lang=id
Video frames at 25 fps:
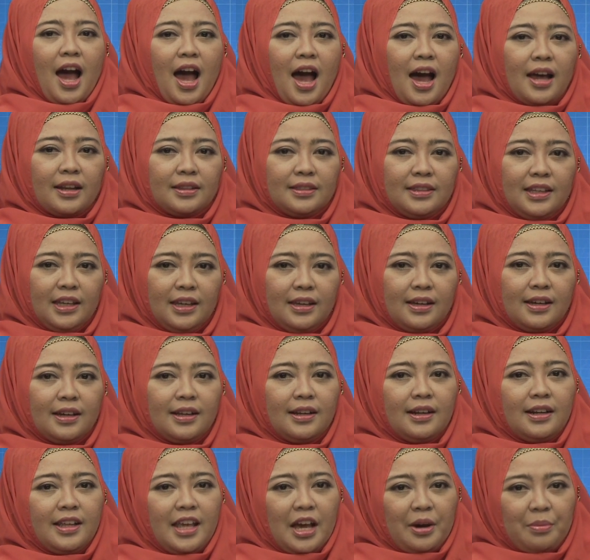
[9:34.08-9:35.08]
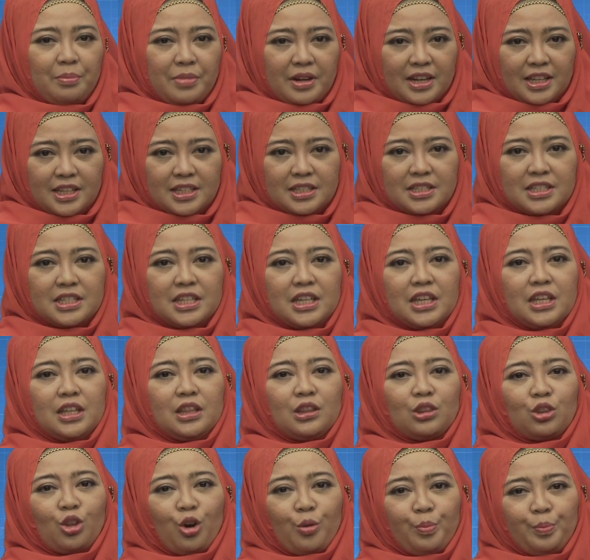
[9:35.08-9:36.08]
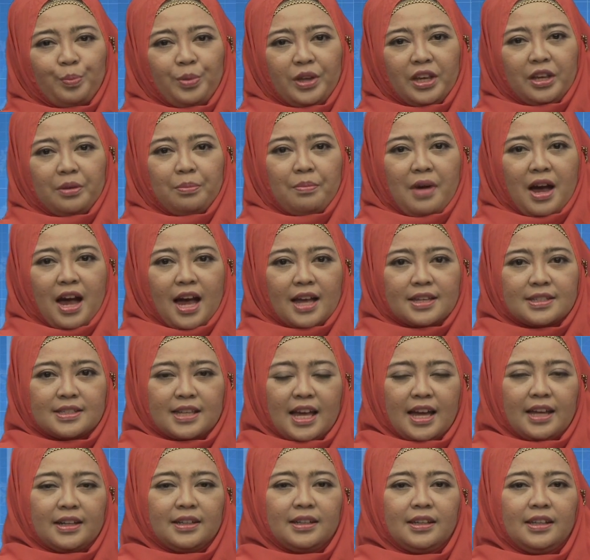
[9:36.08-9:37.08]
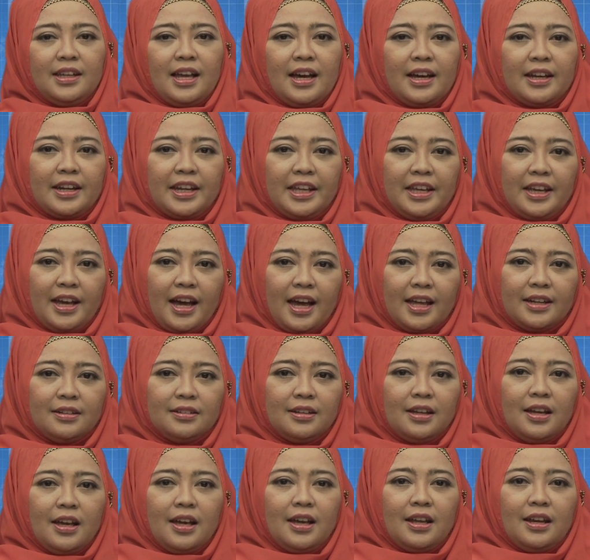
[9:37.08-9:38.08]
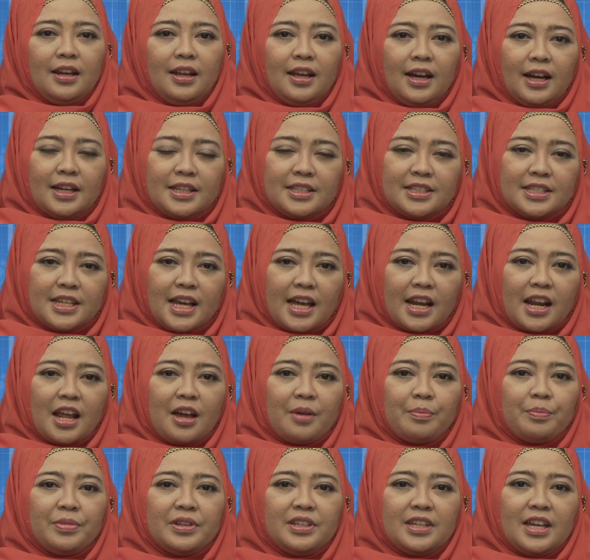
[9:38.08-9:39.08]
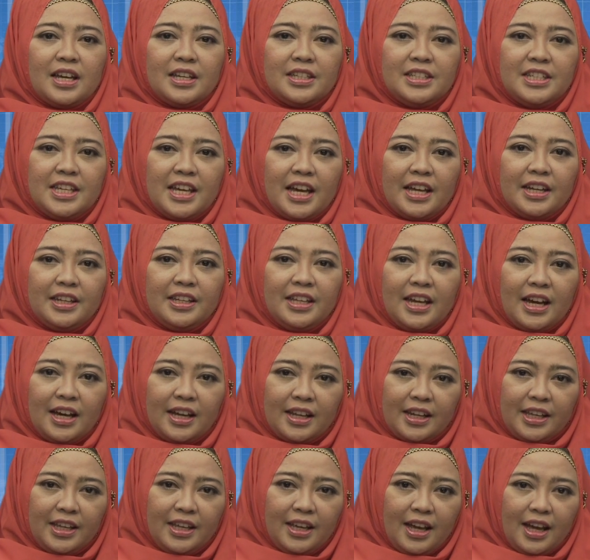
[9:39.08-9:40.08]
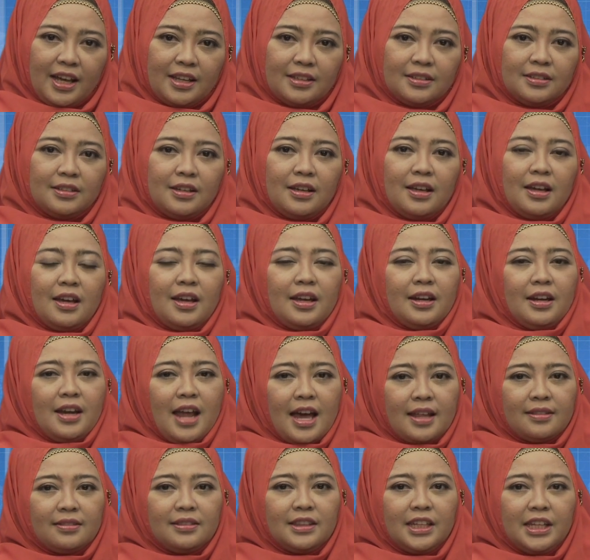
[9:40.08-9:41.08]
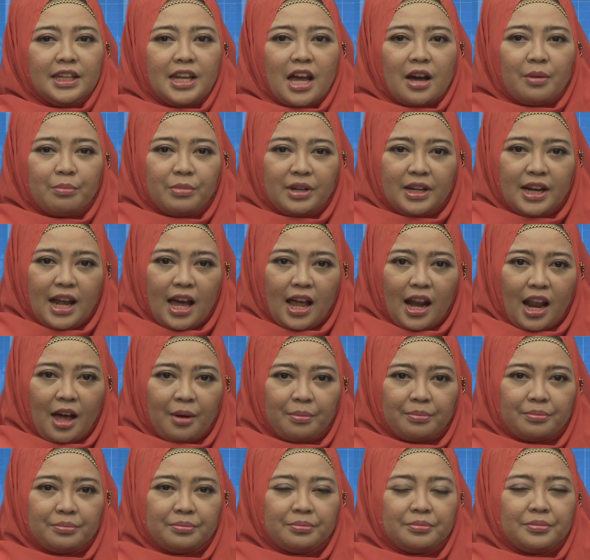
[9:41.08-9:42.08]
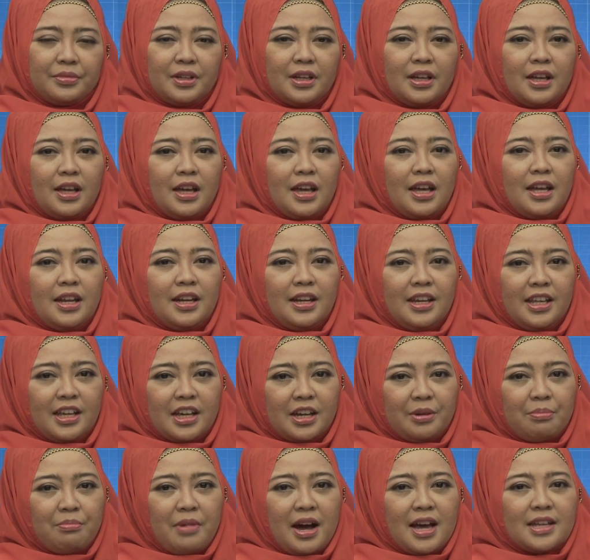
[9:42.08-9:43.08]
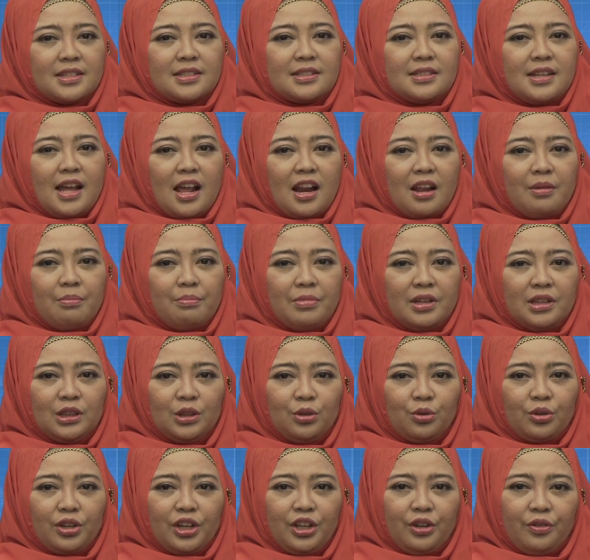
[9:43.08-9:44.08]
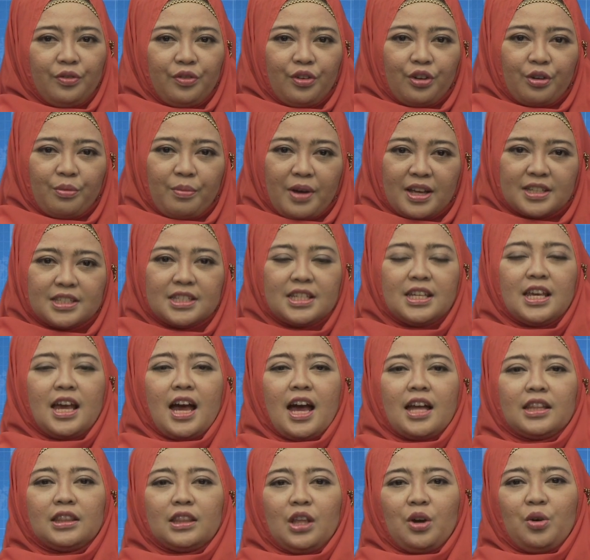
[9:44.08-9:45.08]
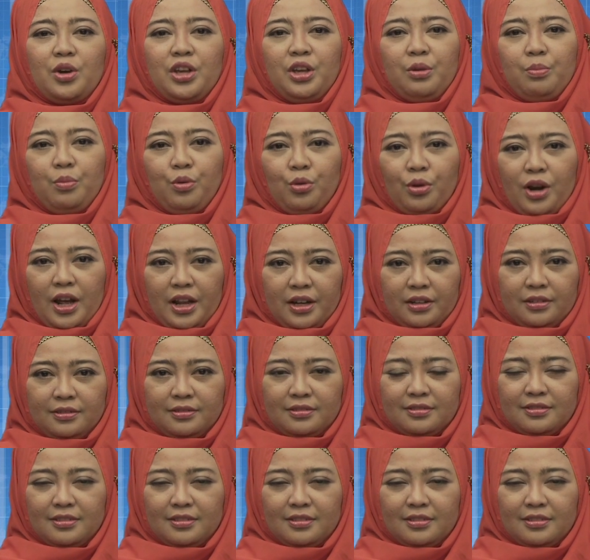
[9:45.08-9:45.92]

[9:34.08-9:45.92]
artikel yang berisi topik bahasan yang ringan dengan cara penyajian yang ringan dan tidak mendalam, dikemas dalam bentuk informasi atau hiburan.